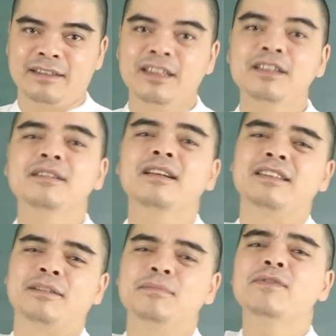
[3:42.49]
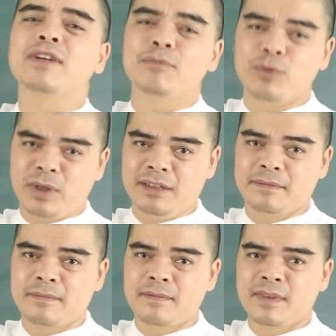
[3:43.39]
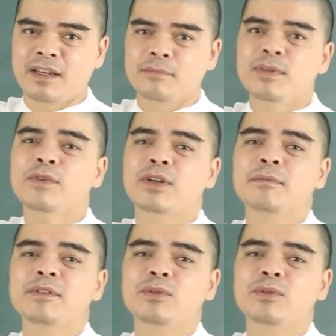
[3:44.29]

Tức là gì? Bước vào 5 tuổi. Bước vào 5